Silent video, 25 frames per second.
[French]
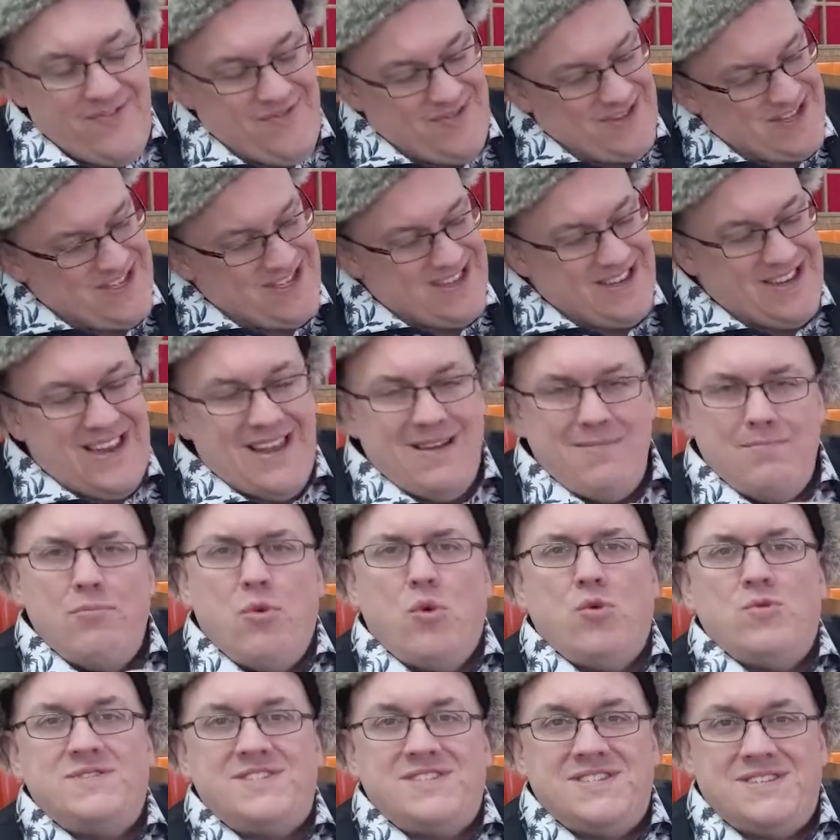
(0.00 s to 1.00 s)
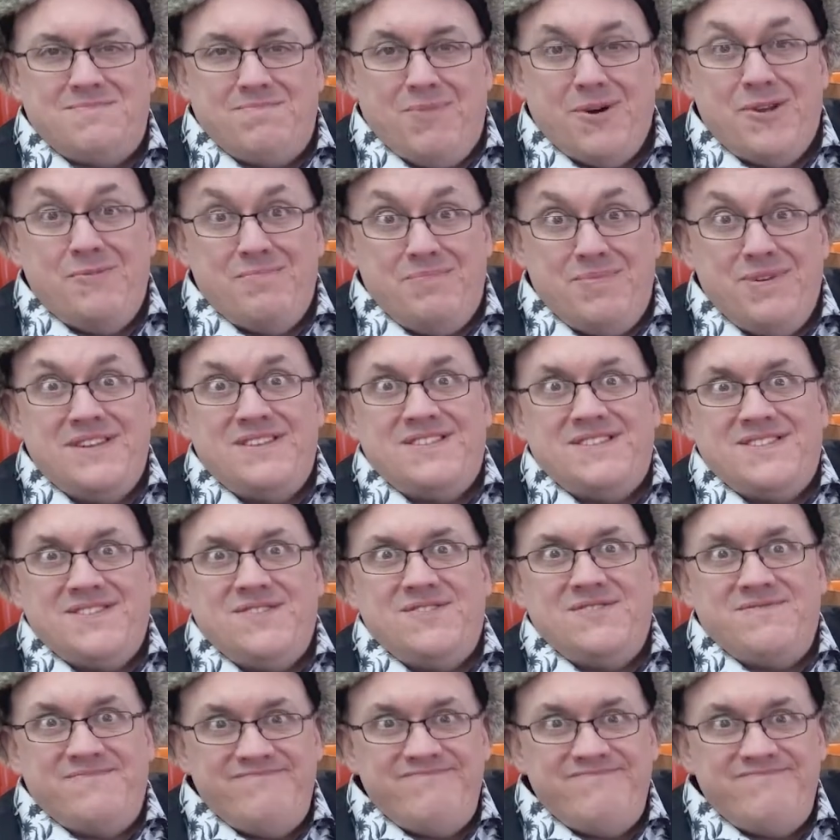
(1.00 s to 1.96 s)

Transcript: faisait de la maudite bonne pizza.